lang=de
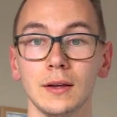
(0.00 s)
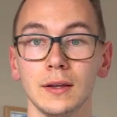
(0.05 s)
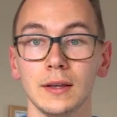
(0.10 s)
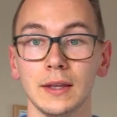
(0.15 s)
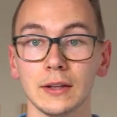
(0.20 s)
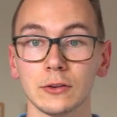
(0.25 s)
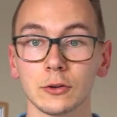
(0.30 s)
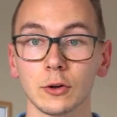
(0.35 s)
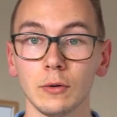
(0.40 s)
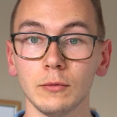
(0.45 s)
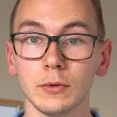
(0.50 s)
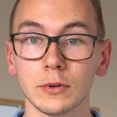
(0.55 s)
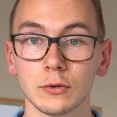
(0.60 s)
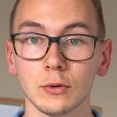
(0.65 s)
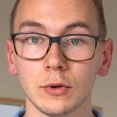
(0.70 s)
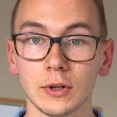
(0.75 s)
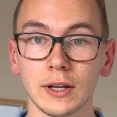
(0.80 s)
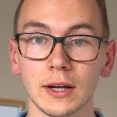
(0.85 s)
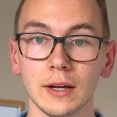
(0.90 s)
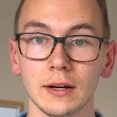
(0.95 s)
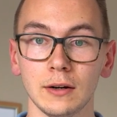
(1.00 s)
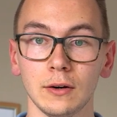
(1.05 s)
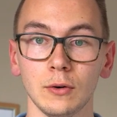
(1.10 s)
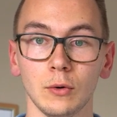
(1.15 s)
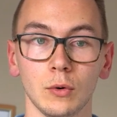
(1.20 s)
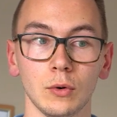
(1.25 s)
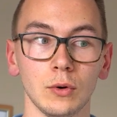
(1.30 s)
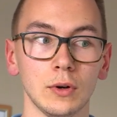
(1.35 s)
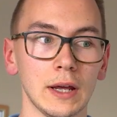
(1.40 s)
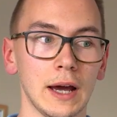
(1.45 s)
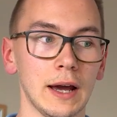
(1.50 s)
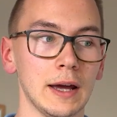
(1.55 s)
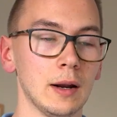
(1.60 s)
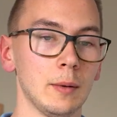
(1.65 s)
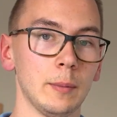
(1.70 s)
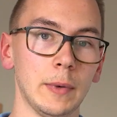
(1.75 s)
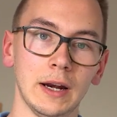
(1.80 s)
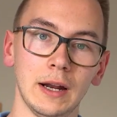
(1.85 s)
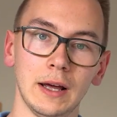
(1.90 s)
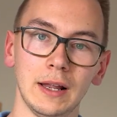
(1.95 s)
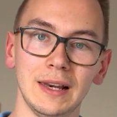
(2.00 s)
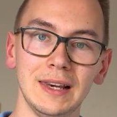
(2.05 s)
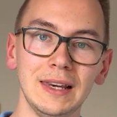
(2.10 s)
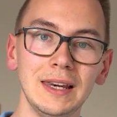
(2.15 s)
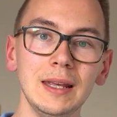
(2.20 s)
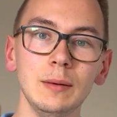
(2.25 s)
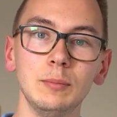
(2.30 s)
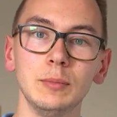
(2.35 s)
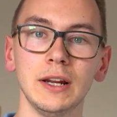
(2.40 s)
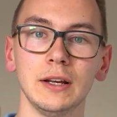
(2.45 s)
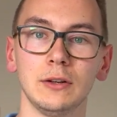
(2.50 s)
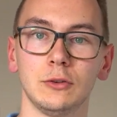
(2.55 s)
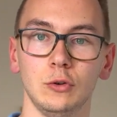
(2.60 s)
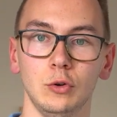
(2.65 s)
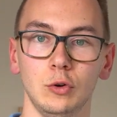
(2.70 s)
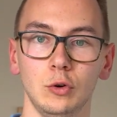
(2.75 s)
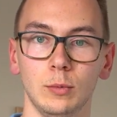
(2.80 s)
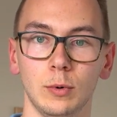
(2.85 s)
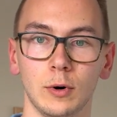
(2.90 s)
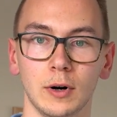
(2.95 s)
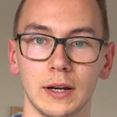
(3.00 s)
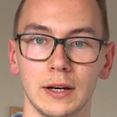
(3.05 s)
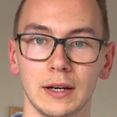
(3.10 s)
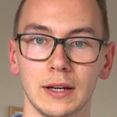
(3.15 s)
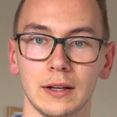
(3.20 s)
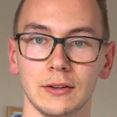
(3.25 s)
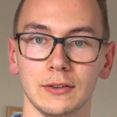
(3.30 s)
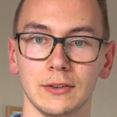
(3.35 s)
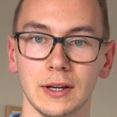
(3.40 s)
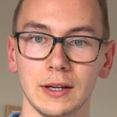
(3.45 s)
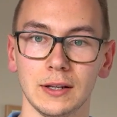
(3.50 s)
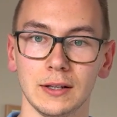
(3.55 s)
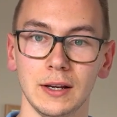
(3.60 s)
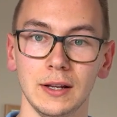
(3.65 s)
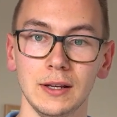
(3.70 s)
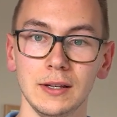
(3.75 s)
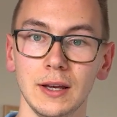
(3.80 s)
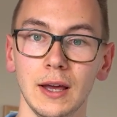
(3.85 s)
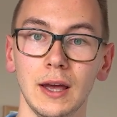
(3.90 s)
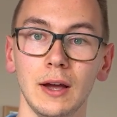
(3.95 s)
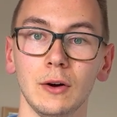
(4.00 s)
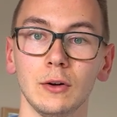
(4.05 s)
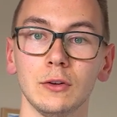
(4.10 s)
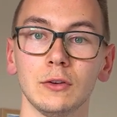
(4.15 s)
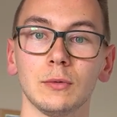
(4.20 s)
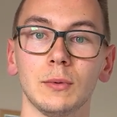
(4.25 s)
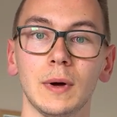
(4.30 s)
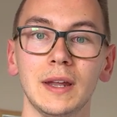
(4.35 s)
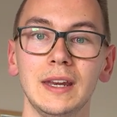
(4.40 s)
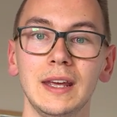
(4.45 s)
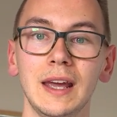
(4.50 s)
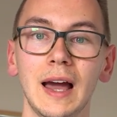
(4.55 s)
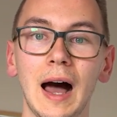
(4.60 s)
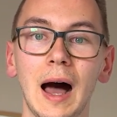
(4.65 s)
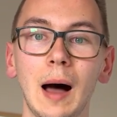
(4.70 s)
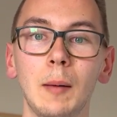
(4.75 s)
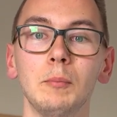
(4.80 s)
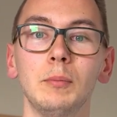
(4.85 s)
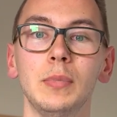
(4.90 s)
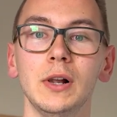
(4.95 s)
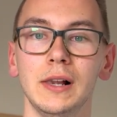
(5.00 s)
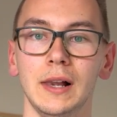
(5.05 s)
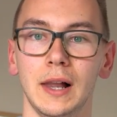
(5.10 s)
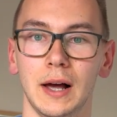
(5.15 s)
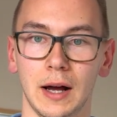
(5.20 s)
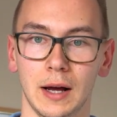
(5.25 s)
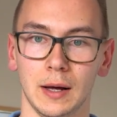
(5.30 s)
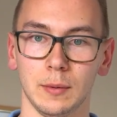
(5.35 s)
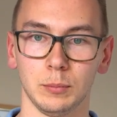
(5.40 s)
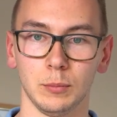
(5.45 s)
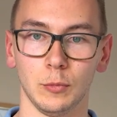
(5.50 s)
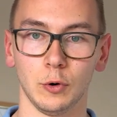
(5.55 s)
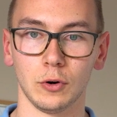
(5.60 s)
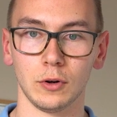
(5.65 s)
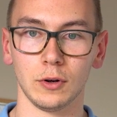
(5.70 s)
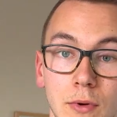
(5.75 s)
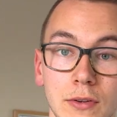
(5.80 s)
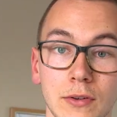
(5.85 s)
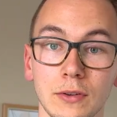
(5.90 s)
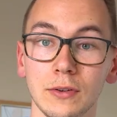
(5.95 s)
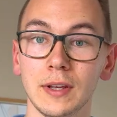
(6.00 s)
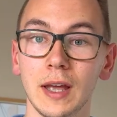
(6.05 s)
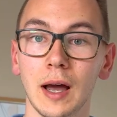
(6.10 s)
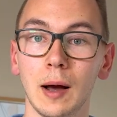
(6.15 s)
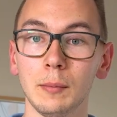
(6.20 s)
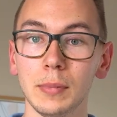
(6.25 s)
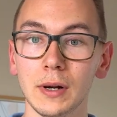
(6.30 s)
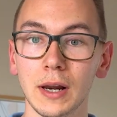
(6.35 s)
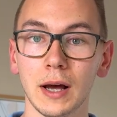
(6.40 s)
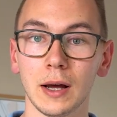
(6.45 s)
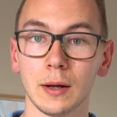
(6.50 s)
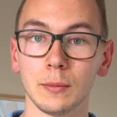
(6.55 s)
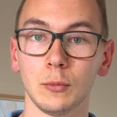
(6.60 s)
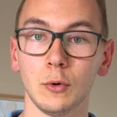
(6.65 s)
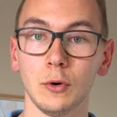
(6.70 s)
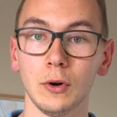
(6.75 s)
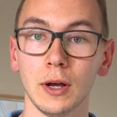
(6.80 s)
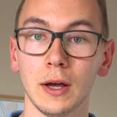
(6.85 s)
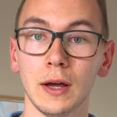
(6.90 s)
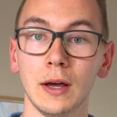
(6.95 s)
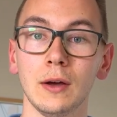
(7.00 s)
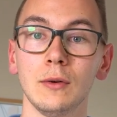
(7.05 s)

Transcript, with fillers: Jetzt kommen wir zur dritten und einer meiner Lieblingsübungen tatsächlich, und zwar die Ampelatmung. Was ist die Ampelatmung?